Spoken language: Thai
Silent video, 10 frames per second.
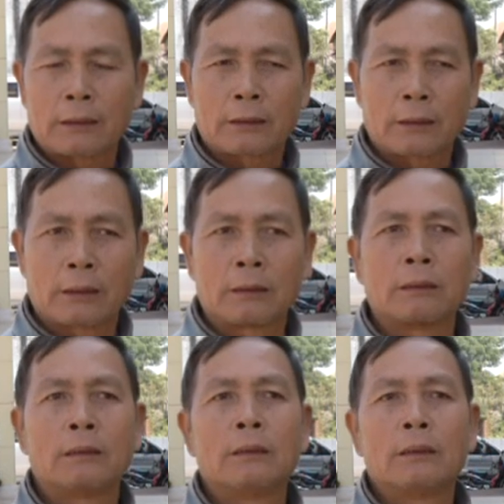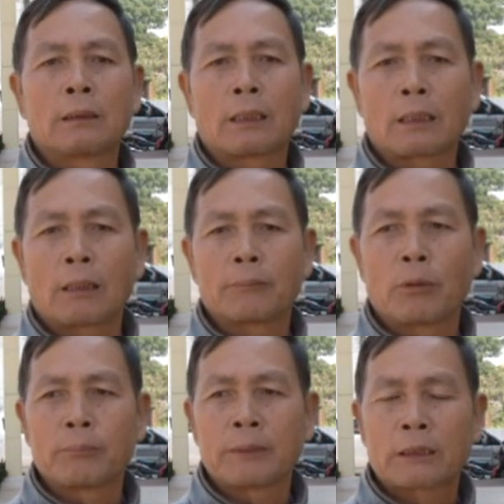เกิดขึ้น แล้วก็
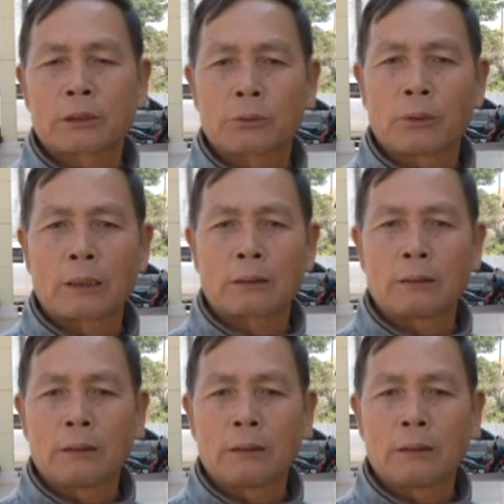บ่มีส่วน